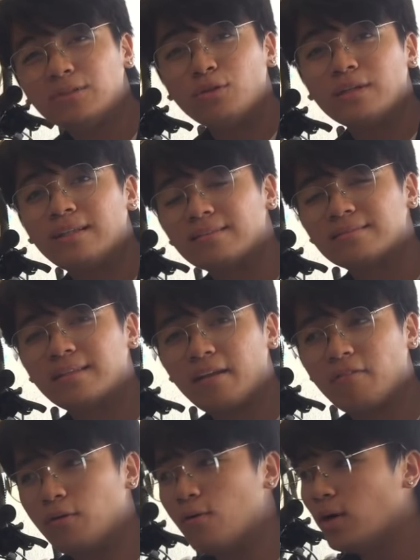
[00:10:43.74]
natin to na test
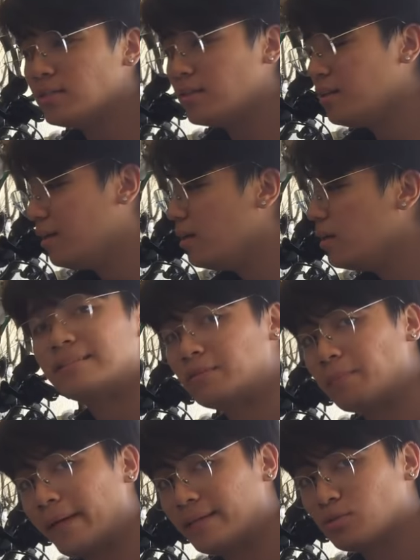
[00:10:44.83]
drive, ano? Kasi
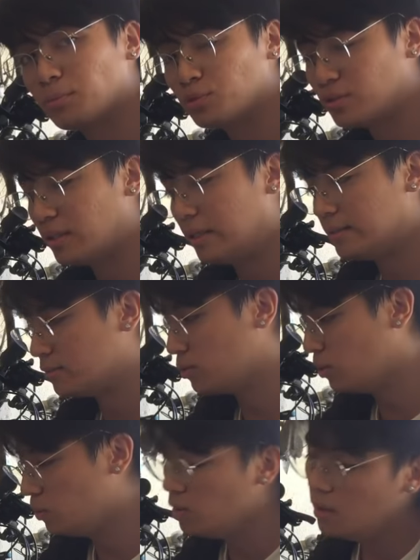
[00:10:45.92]
test bike subos na.
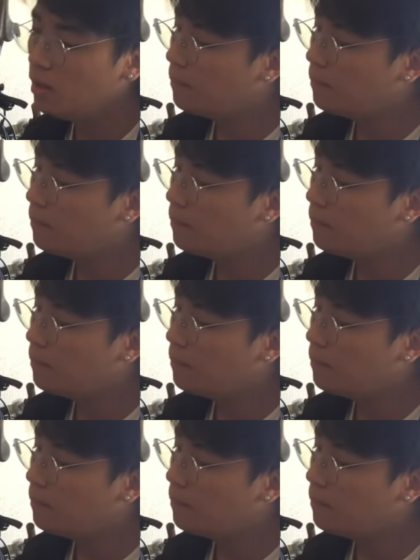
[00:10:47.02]
So,